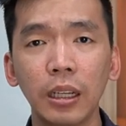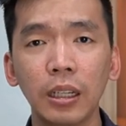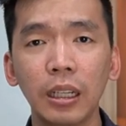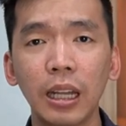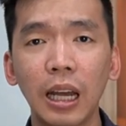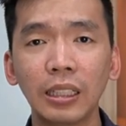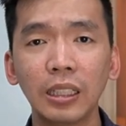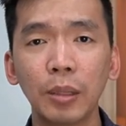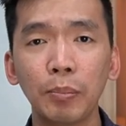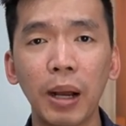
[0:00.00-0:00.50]

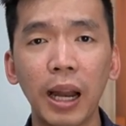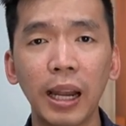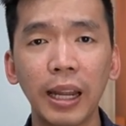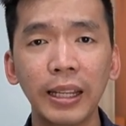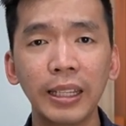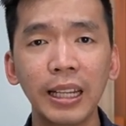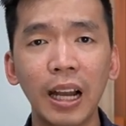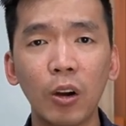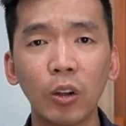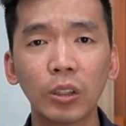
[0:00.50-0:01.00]
dan
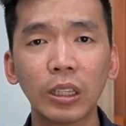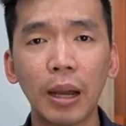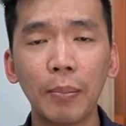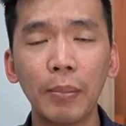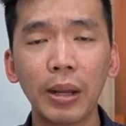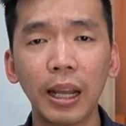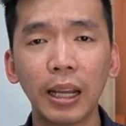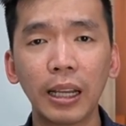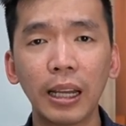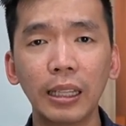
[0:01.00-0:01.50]
sebaliknya otak
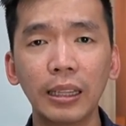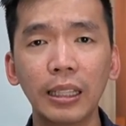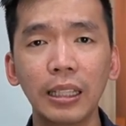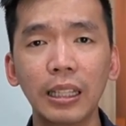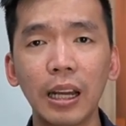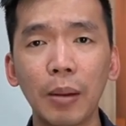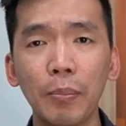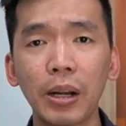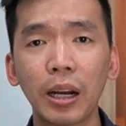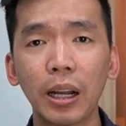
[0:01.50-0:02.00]
mereka
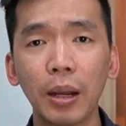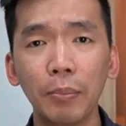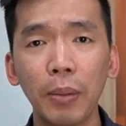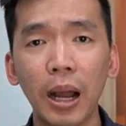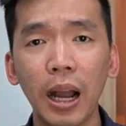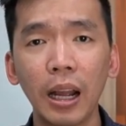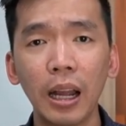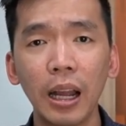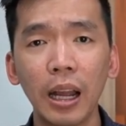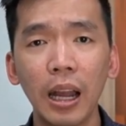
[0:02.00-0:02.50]
tidak
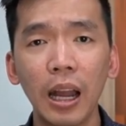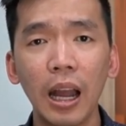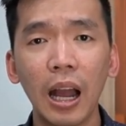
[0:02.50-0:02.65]
berkembang,